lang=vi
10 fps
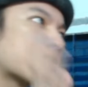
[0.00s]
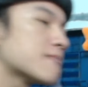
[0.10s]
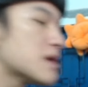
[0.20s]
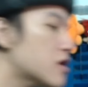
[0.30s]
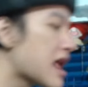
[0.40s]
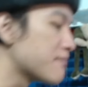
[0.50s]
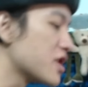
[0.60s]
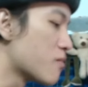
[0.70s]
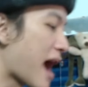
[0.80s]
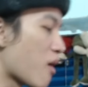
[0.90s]
Mấy bữa làm
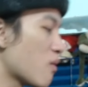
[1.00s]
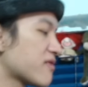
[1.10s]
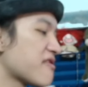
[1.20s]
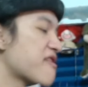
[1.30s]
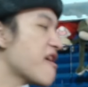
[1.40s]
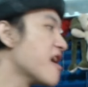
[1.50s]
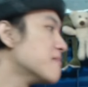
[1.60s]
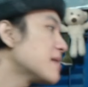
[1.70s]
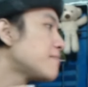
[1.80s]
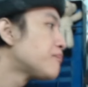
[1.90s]
nhiều màu quá người ta chê má.